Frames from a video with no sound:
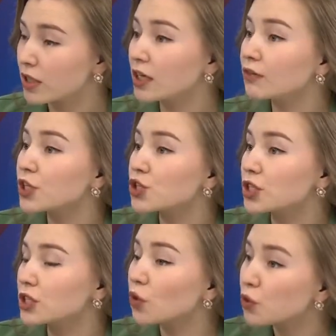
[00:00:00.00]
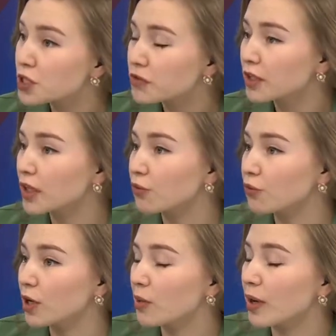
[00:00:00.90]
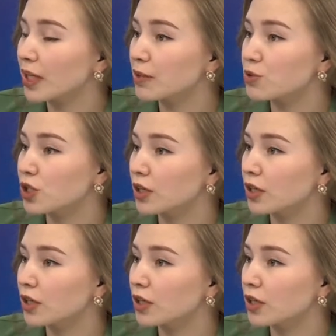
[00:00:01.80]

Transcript: как вы ищете родственников э, ага, Получается, в